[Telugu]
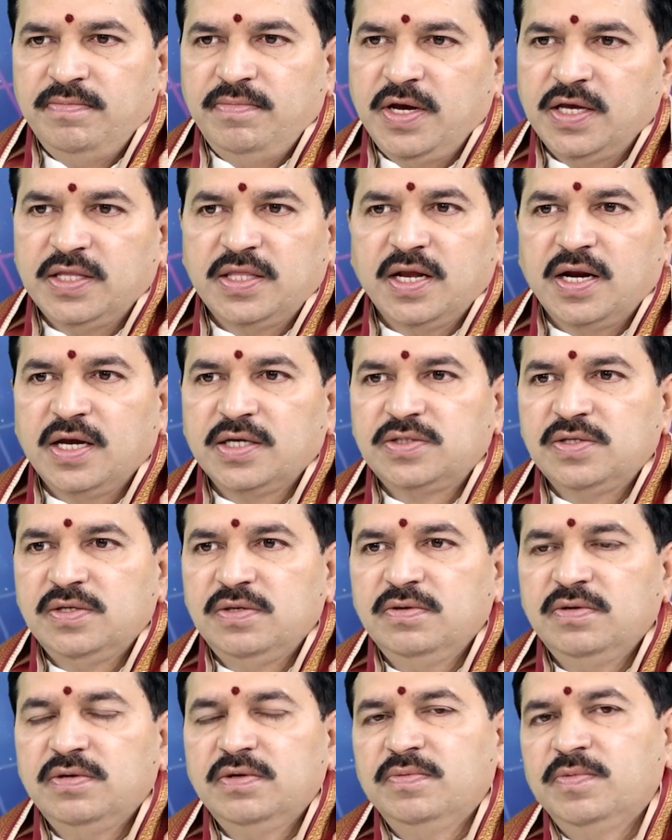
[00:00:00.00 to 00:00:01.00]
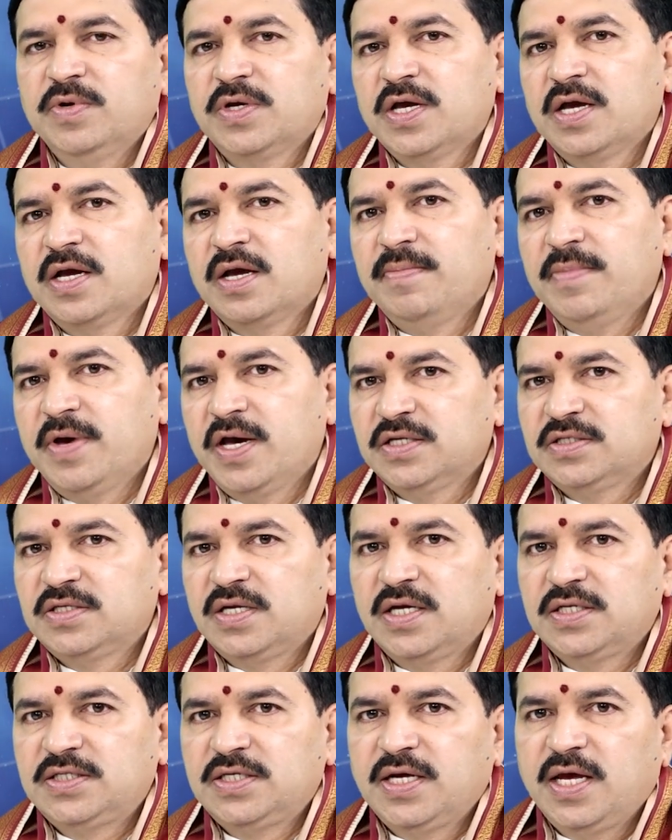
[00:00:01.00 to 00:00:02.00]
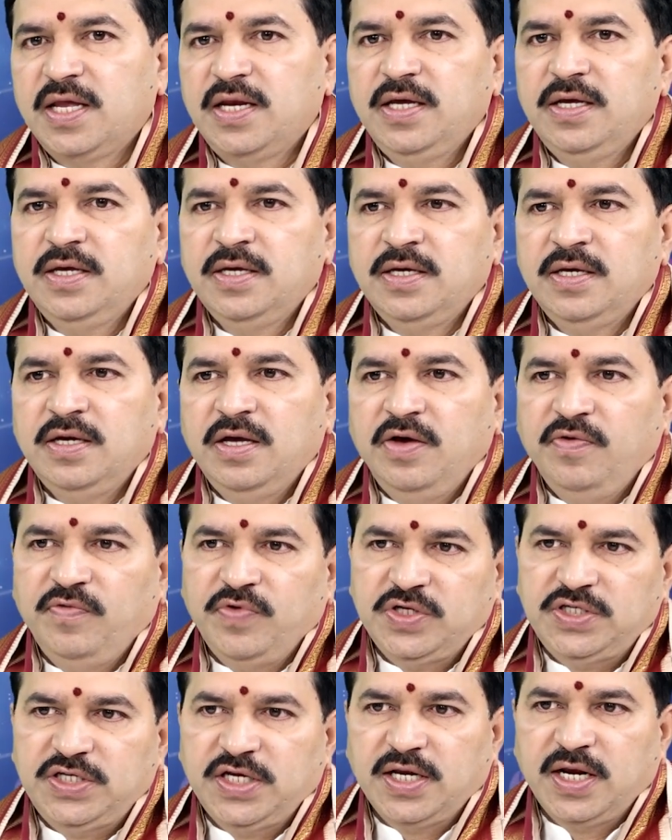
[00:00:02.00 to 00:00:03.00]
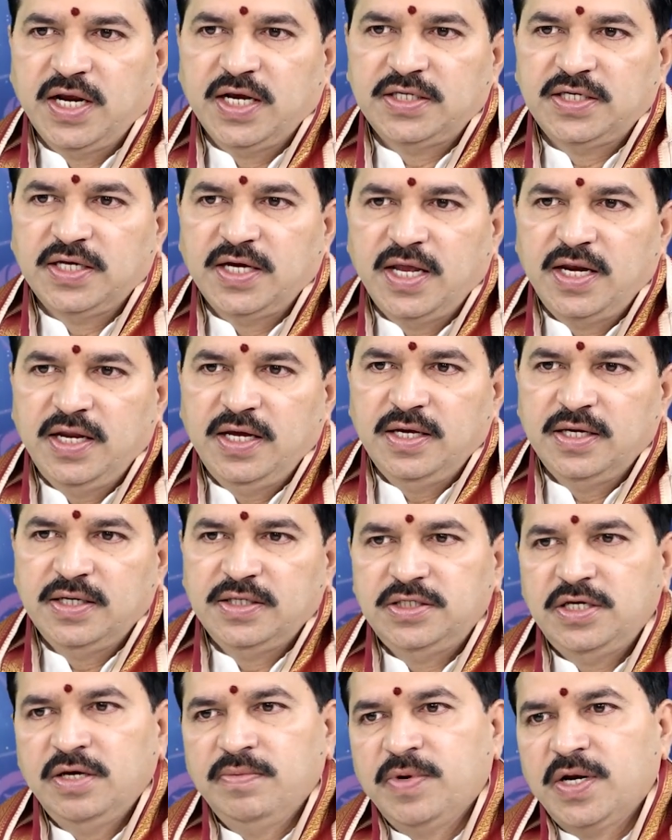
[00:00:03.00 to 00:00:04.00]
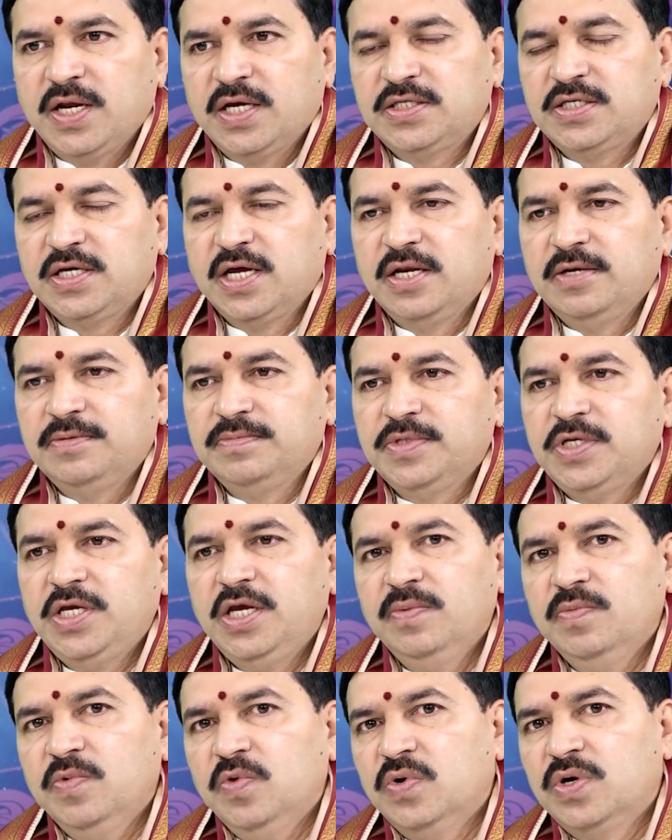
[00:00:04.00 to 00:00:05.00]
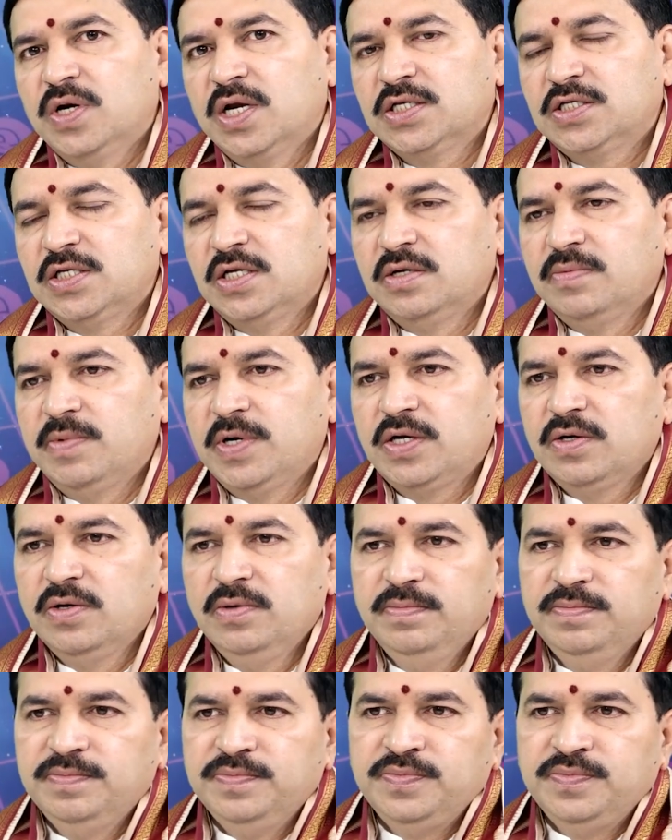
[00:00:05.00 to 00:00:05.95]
మిగతా రాశులు ముఖ్యంగా మేషరాశి కానీ వృశ్చిక రాశి కానీ సింహరాశి కానీ ఈ మూడు రాశులకు మటుకు